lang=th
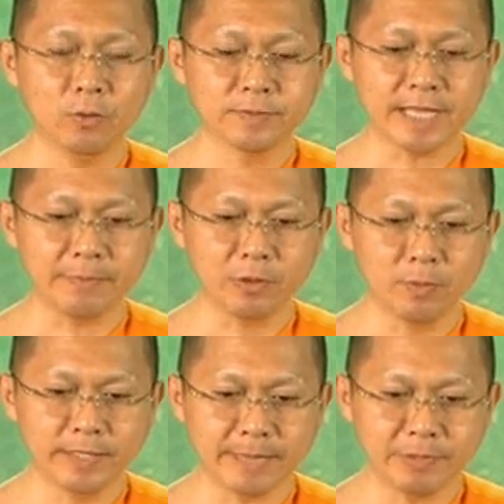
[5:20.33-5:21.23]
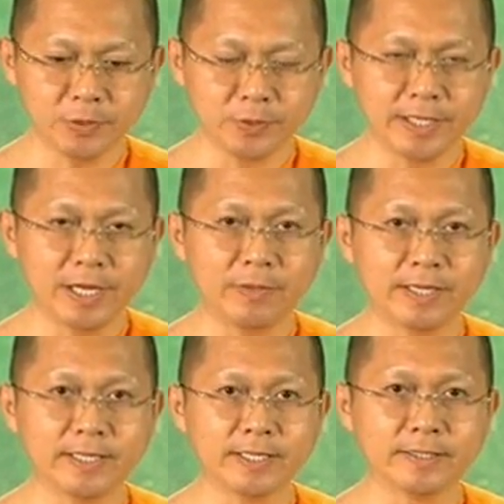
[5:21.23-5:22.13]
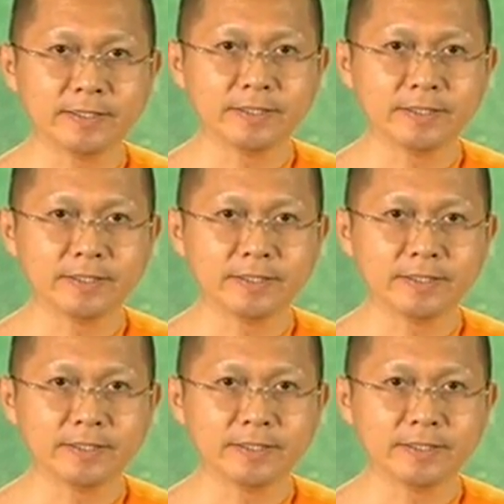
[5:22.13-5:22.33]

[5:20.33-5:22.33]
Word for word: รวมแสงไปรวมให้แดดเป็นจุดเดียวเป็นไงเอ่ย